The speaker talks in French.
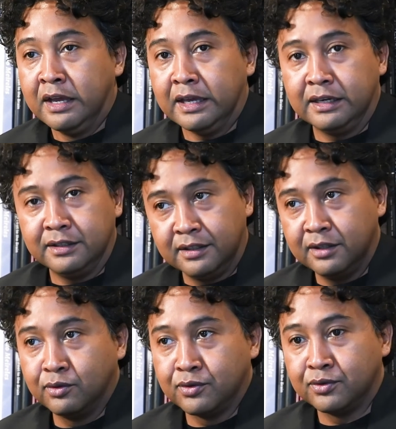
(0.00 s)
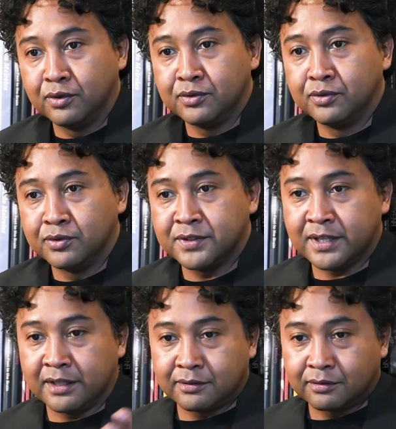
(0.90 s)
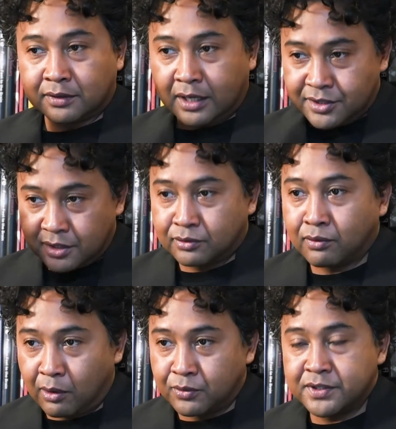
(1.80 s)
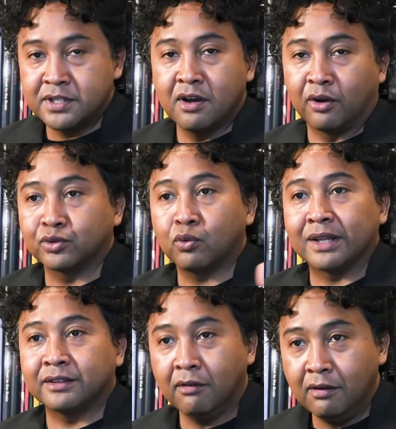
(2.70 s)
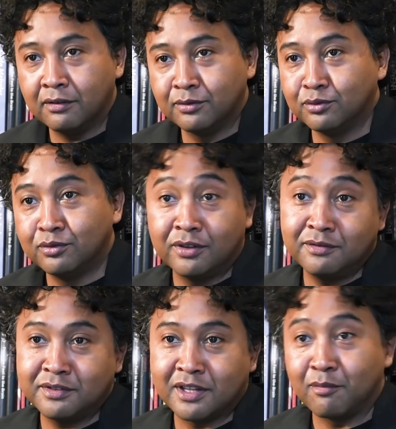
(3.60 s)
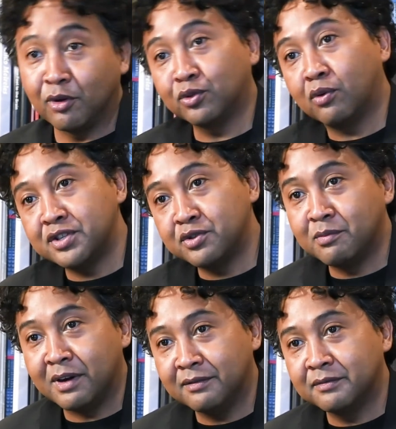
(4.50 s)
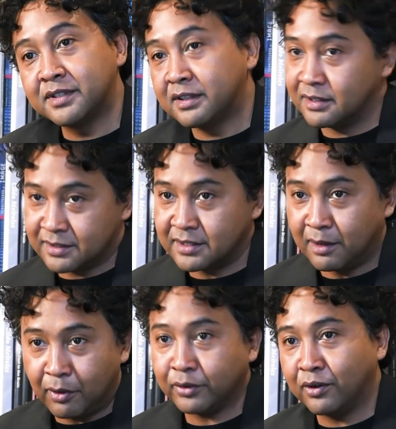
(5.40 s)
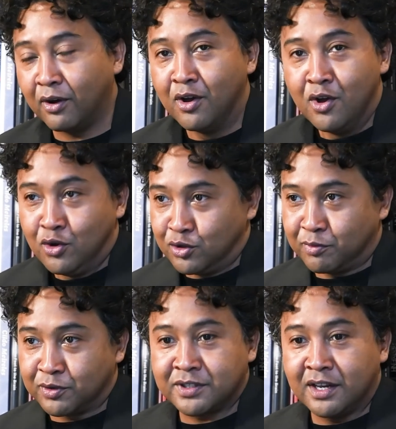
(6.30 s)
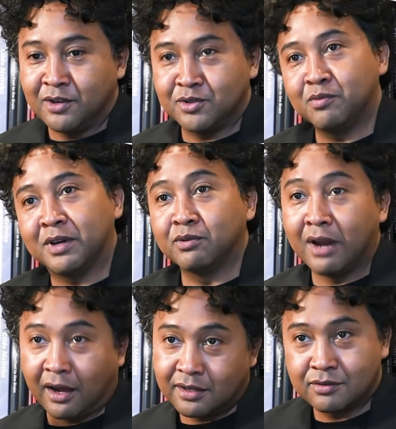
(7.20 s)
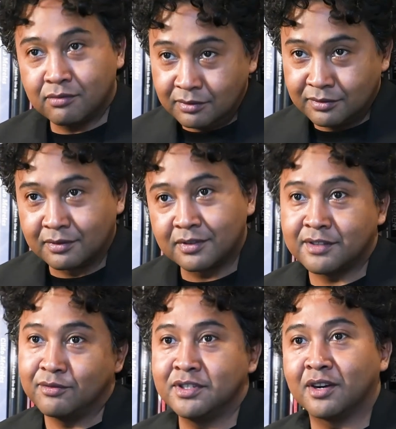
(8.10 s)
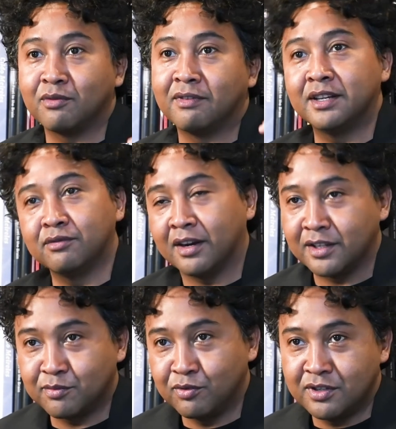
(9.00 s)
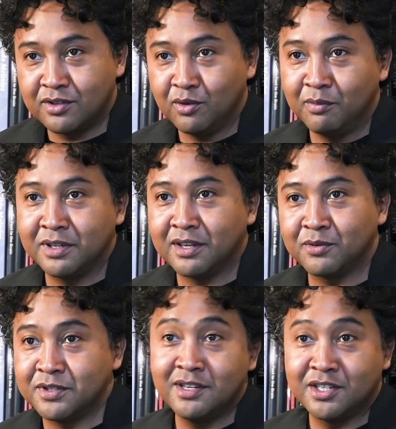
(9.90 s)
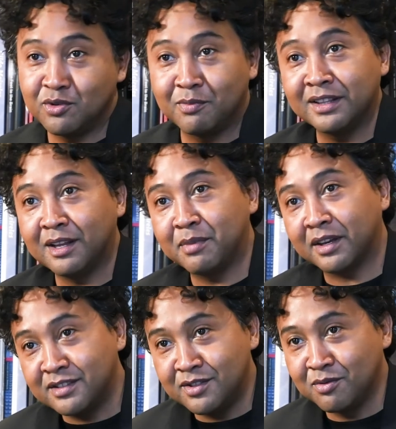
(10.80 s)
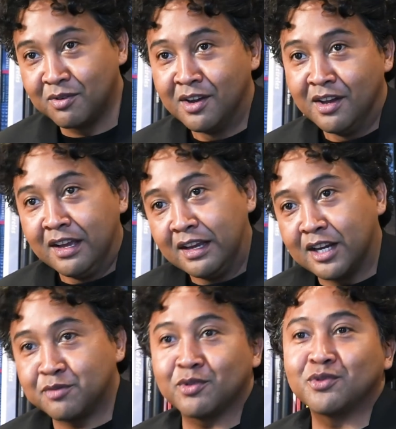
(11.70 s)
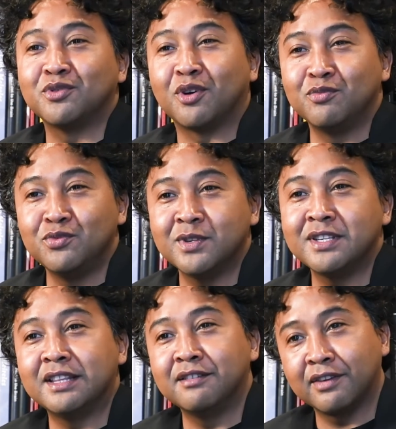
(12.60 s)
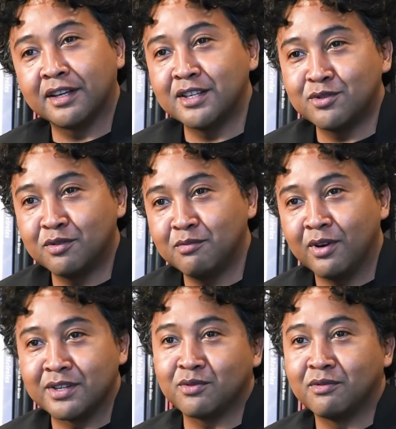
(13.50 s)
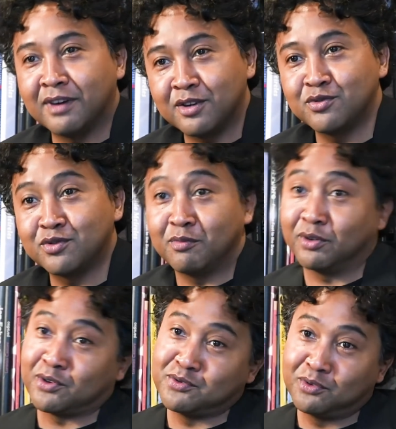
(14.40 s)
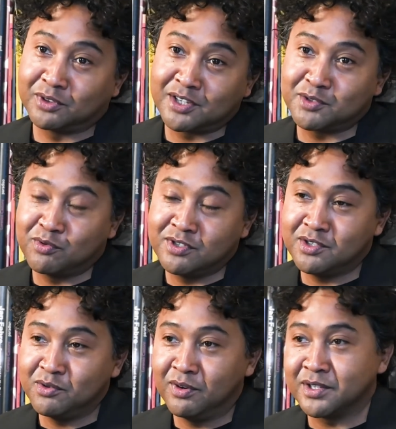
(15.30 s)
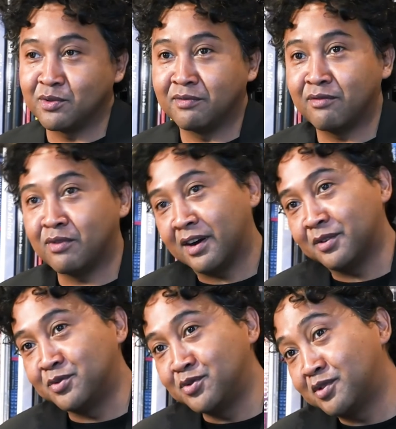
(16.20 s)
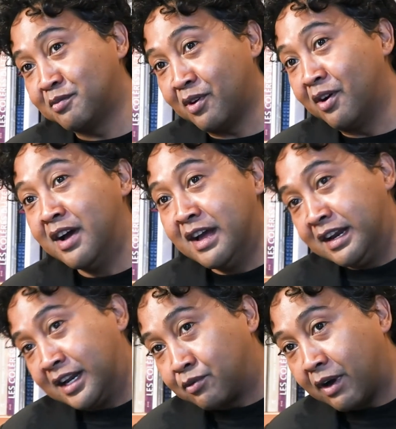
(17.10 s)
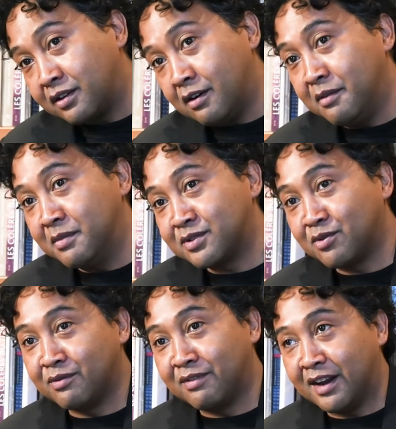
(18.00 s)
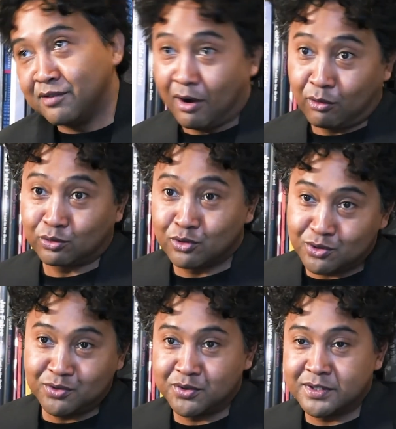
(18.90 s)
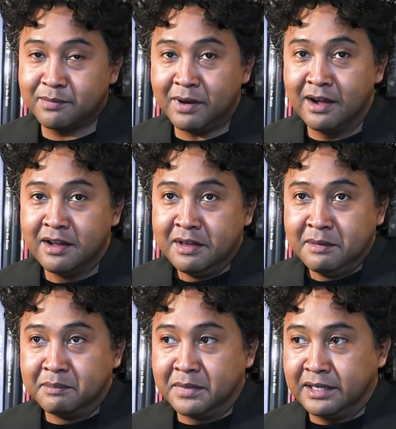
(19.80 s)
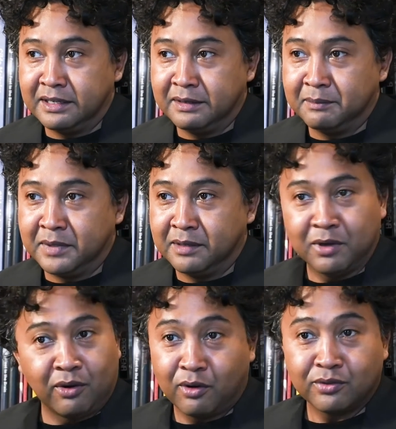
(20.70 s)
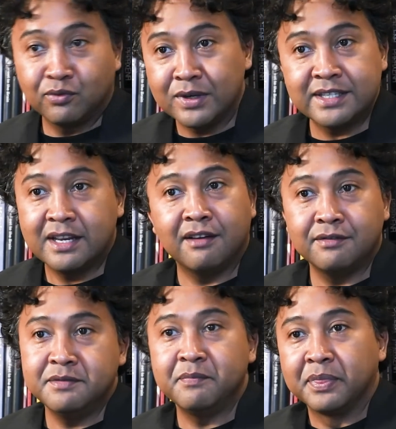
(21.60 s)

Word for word: Et l'idée de cette trajectoire aussi en trois temps nous donne finalement trois chemins. Euh, c'est important. Je pense qu'il y a le chemin de la raison, donc ça veut dire qu'on va aller voir l'exposition, mais il y a aussi les chemins de la perdition. Mmh. Et là, je pense que dans le musée, il y a des vrais questionnements. Est-ce qu'on va justement dans une autre exposition Est-ce qu'on va voir euh, justement l'aquarium Est-ce qu'on va aller voir autre chose Je ne sais pas. Mais, encore une fois, c'est la vie.